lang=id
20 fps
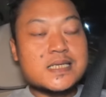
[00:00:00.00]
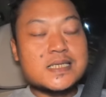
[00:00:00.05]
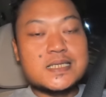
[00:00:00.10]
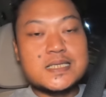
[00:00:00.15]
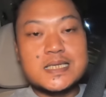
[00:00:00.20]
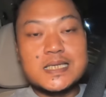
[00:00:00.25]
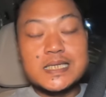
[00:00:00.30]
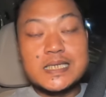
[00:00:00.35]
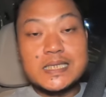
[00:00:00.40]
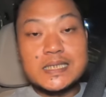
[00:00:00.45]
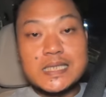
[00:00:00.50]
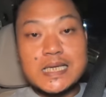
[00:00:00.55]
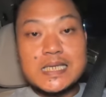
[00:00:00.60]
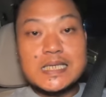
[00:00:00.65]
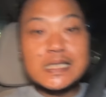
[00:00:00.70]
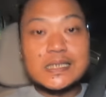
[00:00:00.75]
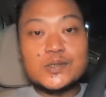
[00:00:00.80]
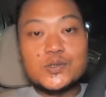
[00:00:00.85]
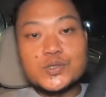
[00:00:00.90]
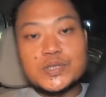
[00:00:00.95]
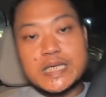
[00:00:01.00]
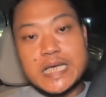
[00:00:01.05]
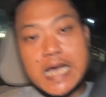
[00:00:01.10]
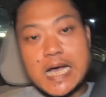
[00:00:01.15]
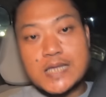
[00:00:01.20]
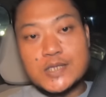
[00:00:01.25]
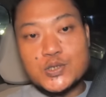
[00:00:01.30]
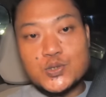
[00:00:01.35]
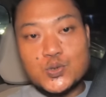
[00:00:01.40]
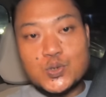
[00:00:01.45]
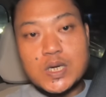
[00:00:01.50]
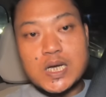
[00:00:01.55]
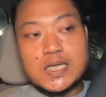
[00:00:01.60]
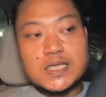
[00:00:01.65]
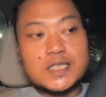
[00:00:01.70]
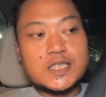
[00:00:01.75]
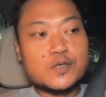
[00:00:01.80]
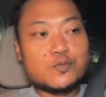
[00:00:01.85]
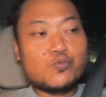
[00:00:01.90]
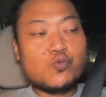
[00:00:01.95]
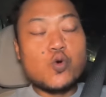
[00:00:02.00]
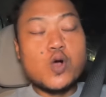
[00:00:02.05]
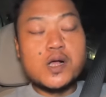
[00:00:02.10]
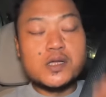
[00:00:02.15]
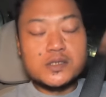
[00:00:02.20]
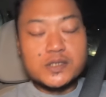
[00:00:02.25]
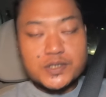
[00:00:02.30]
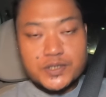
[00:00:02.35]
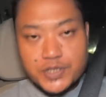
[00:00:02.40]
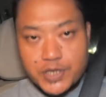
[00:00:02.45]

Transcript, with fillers: Jadi tadi itu saya ajukan semuanya,